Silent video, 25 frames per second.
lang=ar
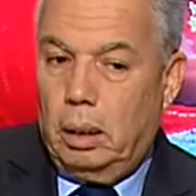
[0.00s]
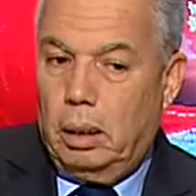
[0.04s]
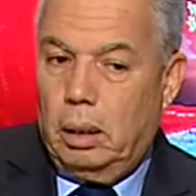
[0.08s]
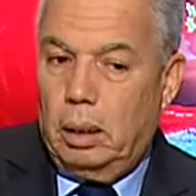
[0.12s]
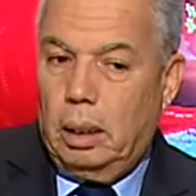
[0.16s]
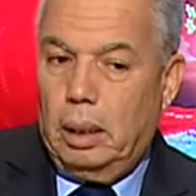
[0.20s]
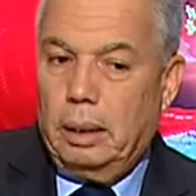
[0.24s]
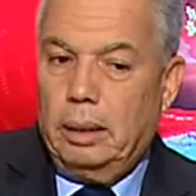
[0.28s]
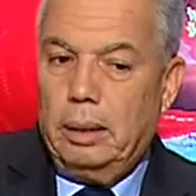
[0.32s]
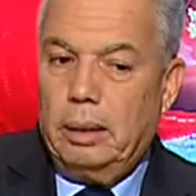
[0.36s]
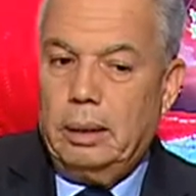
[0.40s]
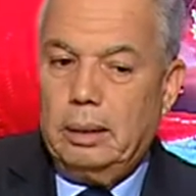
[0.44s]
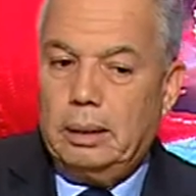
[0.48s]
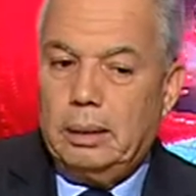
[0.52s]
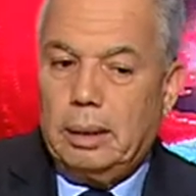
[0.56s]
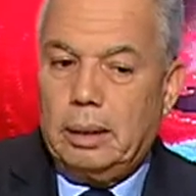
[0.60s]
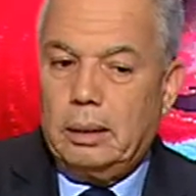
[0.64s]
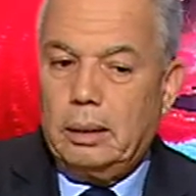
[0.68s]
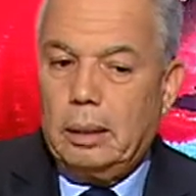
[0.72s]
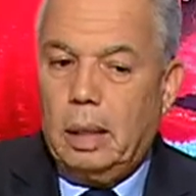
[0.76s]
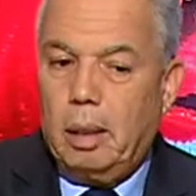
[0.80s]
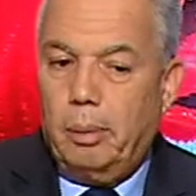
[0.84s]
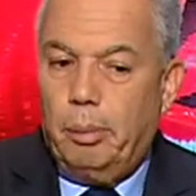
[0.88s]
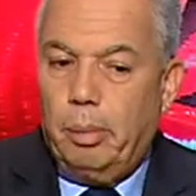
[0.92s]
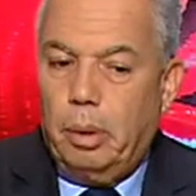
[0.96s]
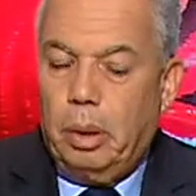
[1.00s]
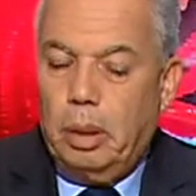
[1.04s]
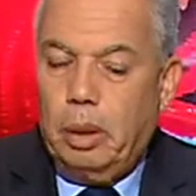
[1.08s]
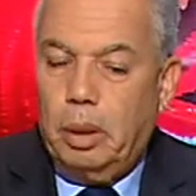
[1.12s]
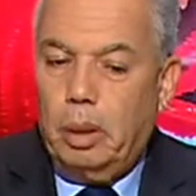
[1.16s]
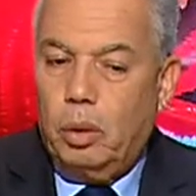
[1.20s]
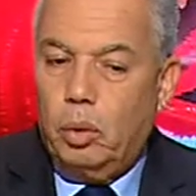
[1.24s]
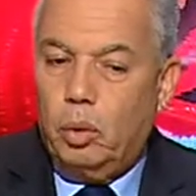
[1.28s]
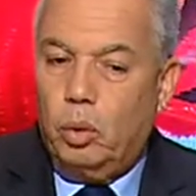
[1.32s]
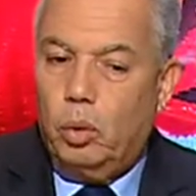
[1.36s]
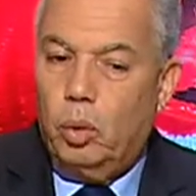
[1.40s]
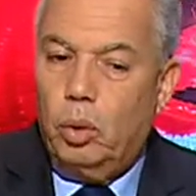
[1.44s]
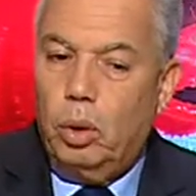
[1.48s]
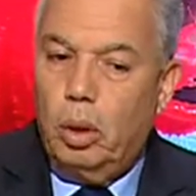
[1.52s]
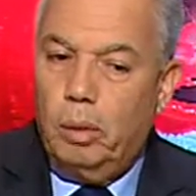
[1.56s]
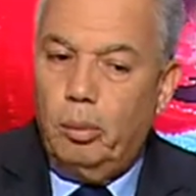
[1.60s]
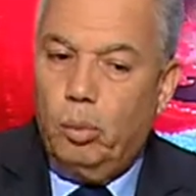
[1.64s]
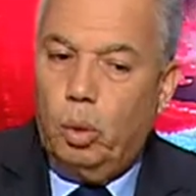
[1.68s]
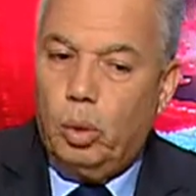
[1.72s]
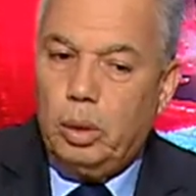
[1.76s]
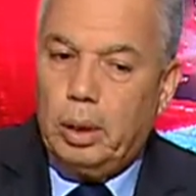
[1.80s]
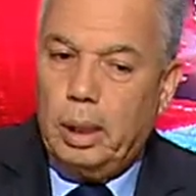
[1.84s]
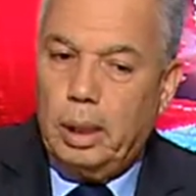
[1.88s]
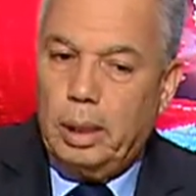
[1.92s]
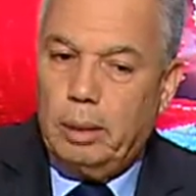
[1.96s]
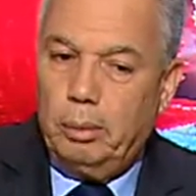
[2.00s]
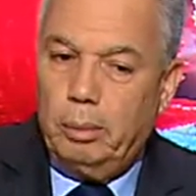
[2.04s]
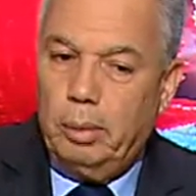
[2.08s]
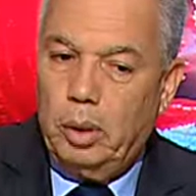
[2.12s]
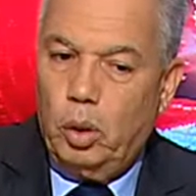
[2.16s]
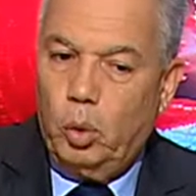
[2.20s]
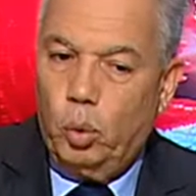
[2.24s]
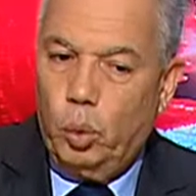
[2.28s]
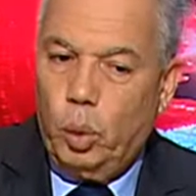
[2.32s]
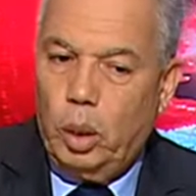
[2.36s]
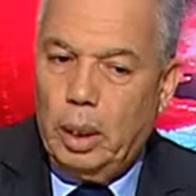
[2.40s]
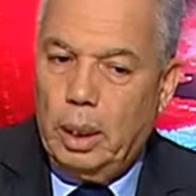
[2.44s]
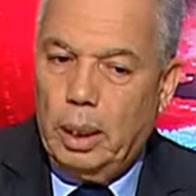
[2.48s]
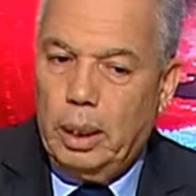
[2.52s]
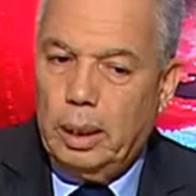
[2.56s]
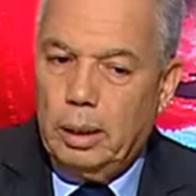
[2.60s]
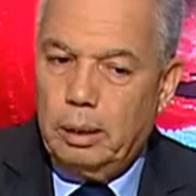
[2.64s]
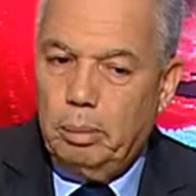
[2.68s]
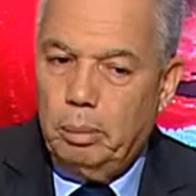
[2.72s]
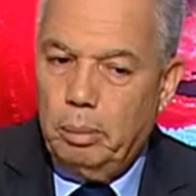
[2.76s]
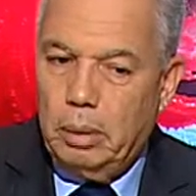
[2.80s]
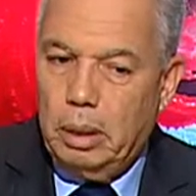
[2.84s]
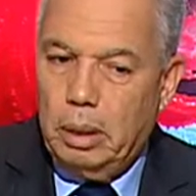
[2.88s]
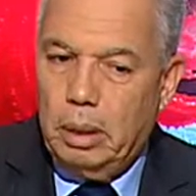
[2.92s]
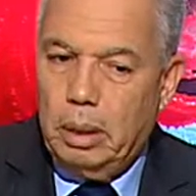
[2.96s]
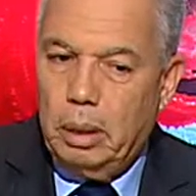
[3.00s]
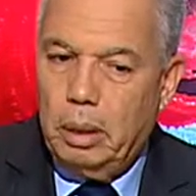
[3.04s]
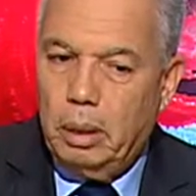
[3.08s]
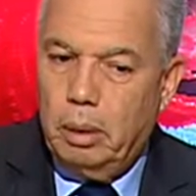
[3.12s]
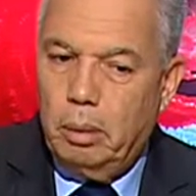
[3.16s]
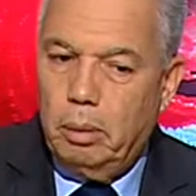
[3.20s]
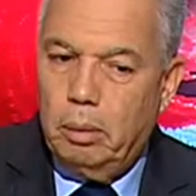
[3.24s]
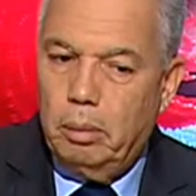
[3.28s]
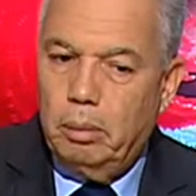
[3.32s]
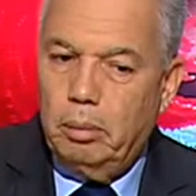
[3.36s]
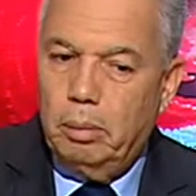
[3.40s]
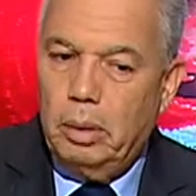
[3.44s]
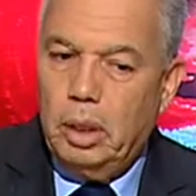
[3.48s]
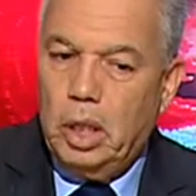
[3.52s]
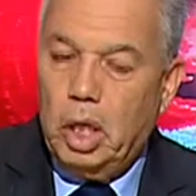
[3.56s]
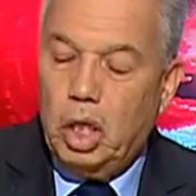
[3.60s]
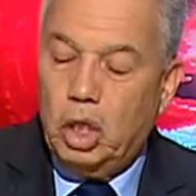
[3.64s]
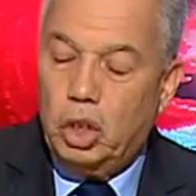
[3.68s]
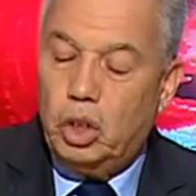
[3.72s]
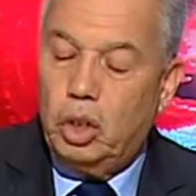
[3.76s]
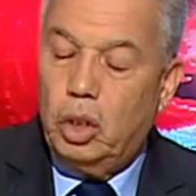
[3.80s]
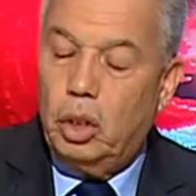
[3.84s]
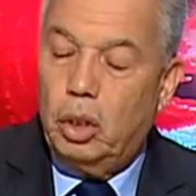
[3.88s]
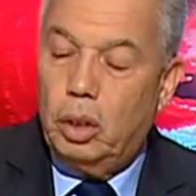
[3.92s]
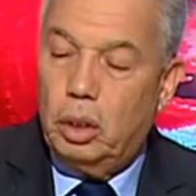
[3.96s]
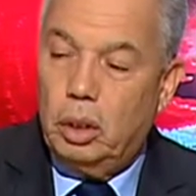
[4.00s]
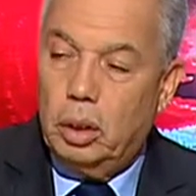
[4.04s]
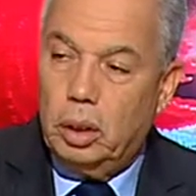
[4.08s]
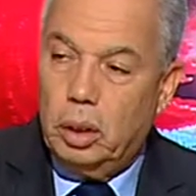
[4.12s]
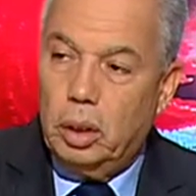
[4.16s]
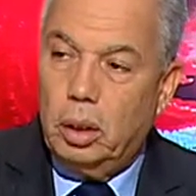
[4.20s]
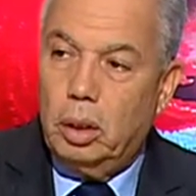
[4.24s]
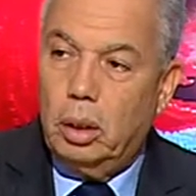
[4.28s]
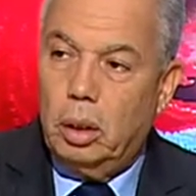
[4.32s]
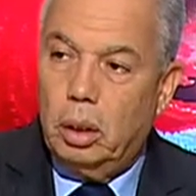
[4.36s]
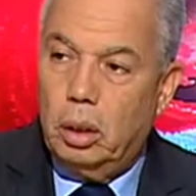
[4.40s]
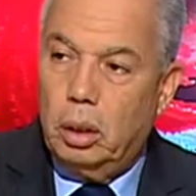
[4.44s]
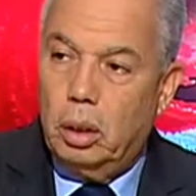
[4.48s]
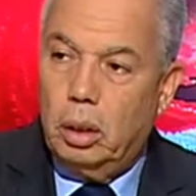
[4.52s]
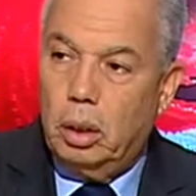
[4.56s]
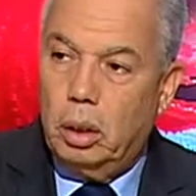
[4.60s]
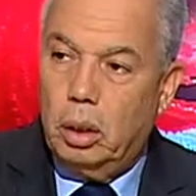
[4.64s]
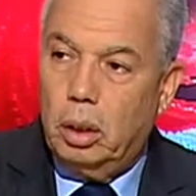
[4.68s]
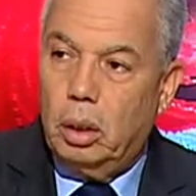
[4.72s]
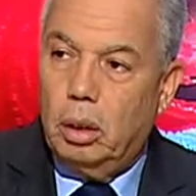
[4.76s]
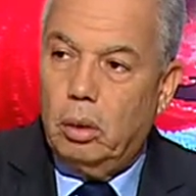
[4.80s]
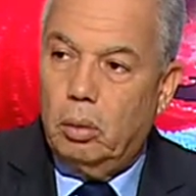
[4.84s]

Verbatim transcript: يعني استقطاب كل المعطيات من الولايات من آه، من اجل آه،